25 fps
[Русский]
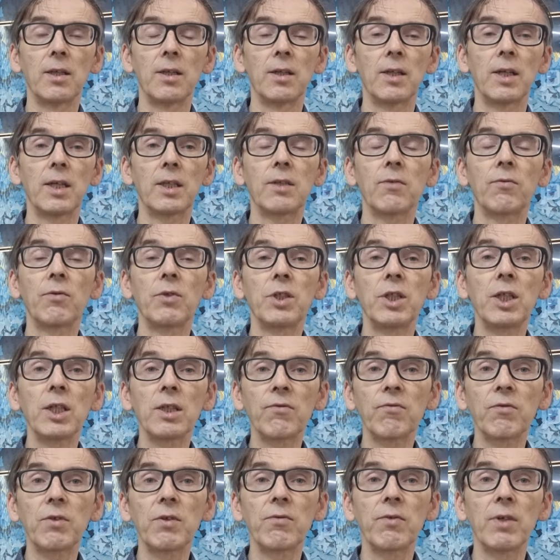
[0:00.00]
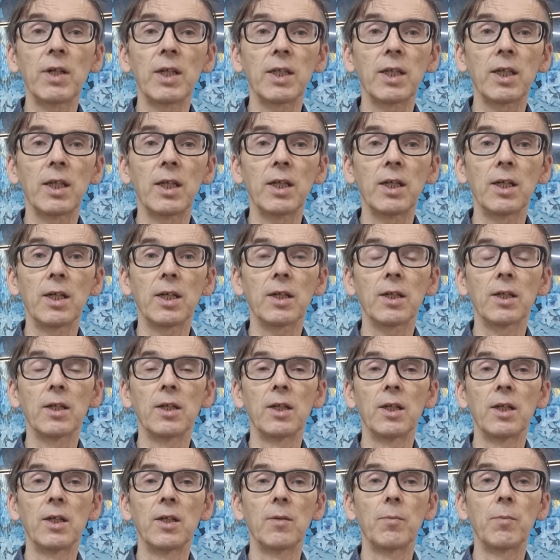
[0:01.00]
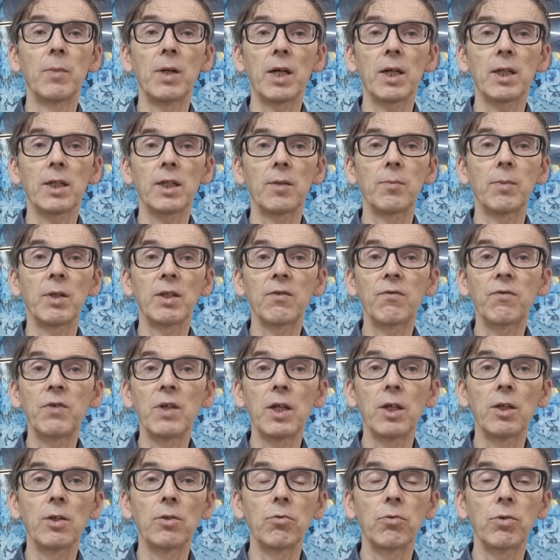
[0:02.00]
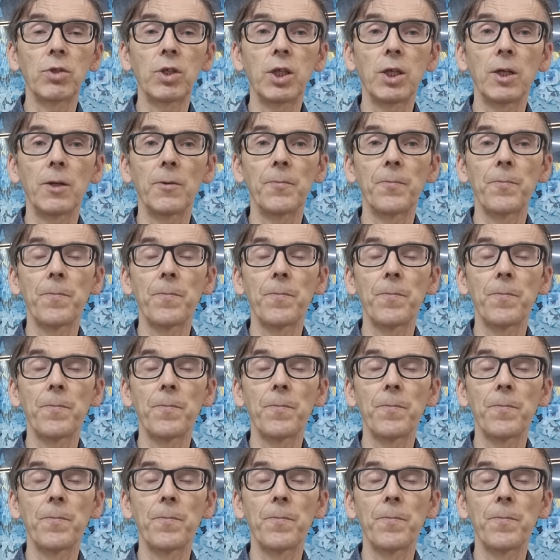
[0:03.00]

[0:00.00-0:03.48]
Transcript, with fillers: Этого нет в Евангелиях Марка, Матфея и Луки.